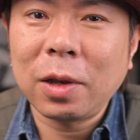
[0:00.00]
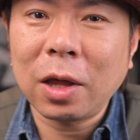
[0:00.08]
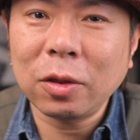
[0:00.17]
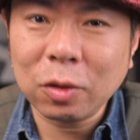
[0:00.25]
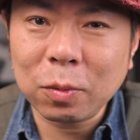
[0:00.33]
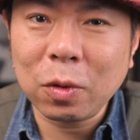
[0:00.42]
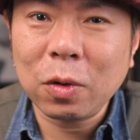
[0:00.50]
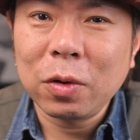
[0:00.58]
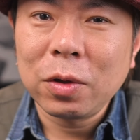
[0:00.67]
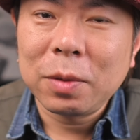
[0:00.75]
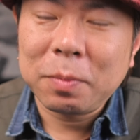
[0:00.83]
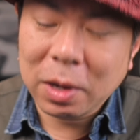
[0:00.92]
なんとも、
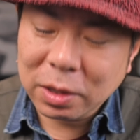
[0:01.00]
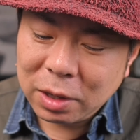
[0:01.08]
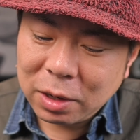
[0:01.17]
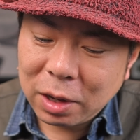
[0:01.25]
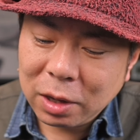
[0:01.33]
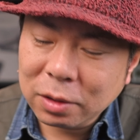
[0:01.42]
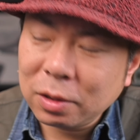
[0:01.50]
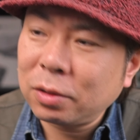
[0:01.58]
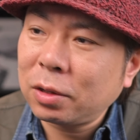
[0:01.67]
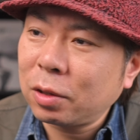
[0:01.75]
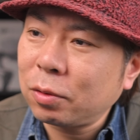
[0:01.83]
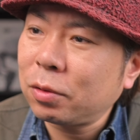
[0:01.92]
まあ言えないんで
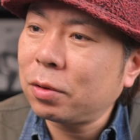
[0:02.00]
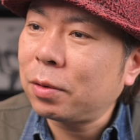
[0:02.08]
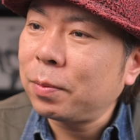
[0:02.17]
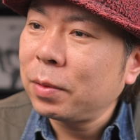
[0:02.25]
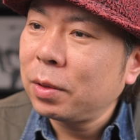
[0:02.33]
すけど、